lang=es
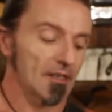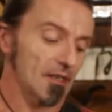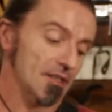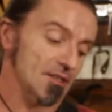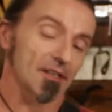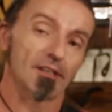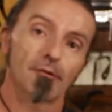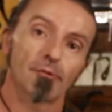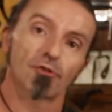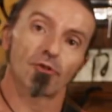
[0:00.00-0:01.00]
Aquí
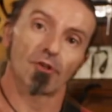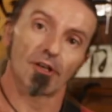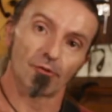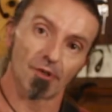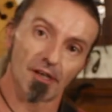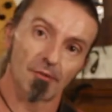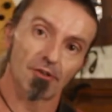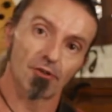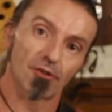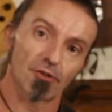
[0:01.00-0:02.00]
seguiremos con la novena
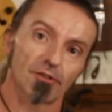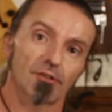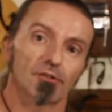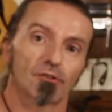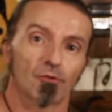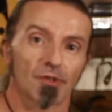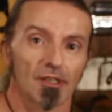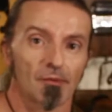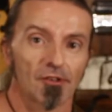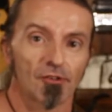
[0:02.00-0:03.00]
menor,
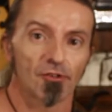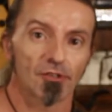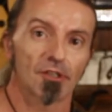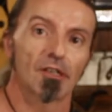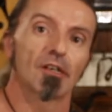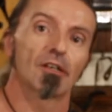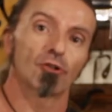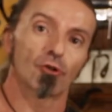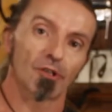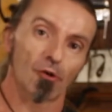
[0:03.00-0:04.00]
novena mayor,
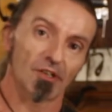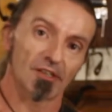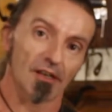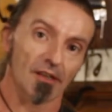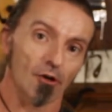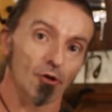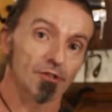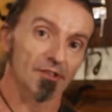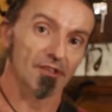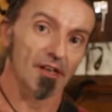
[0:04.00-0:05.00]
novena aumentada o
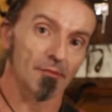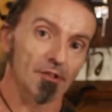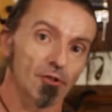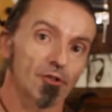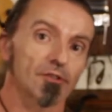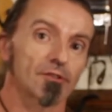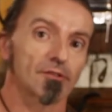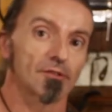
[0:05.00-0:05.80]
tercera menor.